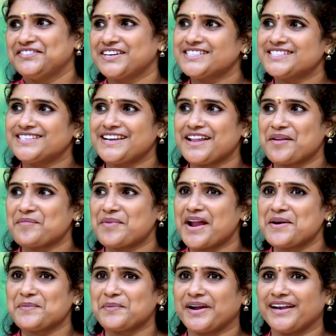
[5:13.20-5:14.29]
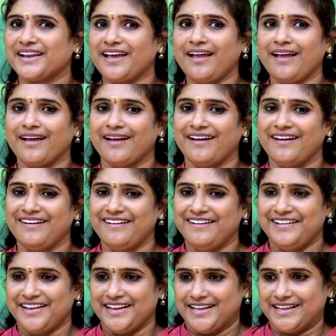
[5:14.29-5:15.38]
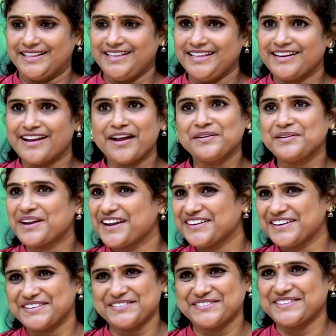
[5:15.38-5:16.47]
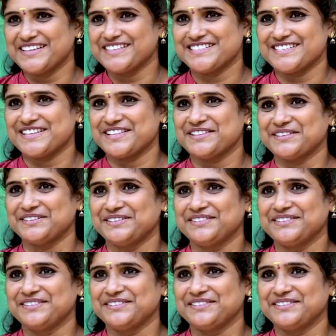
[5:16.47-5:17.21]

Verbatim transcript: ఫస్ట్ నేను పాడిన పాట ఇది రాను రాను అంటూనే చిన్నదో